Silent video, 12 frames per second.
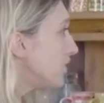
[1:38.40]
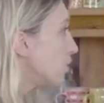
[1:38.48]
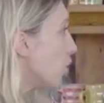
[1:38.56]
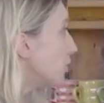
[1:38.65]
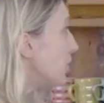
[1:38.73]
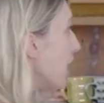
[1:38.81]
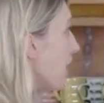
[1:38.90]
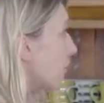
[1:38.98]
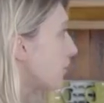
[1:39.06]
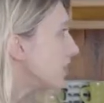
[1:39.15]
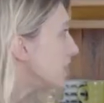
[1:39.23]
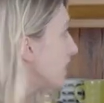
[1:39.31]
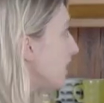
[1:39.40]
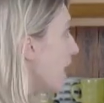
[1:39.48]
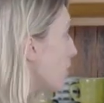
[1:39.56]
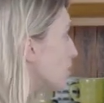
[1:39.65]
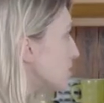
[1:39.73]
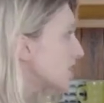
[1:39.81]
冷蔵庫に
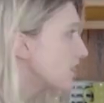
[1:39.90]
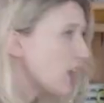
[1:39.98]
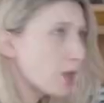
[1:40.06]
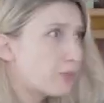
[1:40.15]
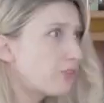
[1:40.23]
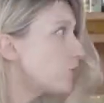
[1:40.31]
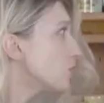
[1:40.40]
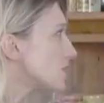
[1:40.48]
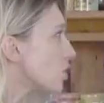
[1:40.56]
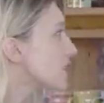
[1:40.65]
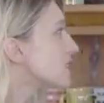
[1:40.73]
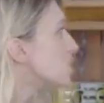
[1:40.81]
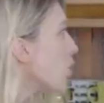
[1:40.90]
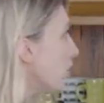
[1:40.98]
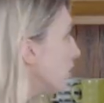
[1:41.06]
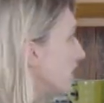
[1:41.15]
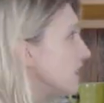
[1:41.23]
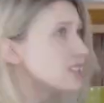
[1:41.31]
レモンもグレープフルーツも
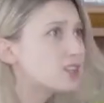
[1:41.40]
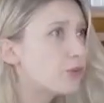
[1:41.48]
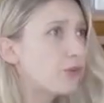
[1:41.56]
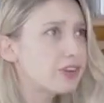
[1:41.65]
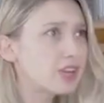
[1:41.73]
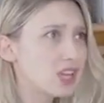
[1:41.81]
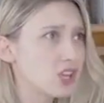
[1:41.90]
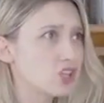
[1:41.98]
ソーダもないのよ